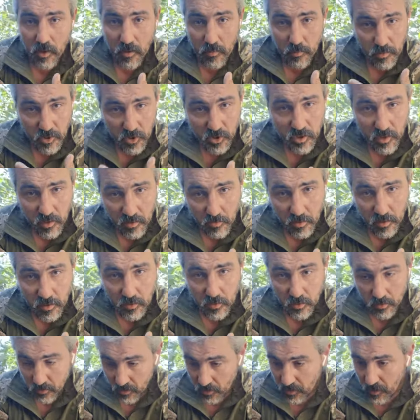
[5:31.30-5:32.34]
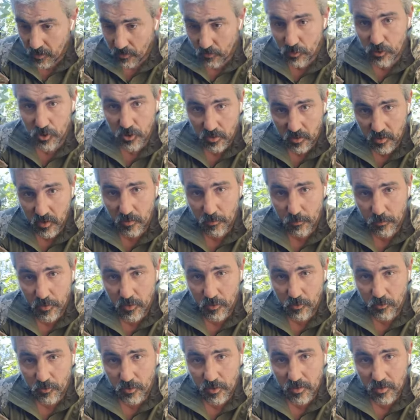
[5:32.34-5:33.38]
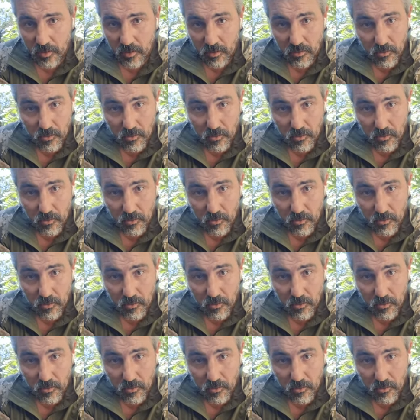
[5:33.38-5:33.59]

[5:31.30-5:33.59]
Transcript: Мишель Монтень, я его читал по-русски,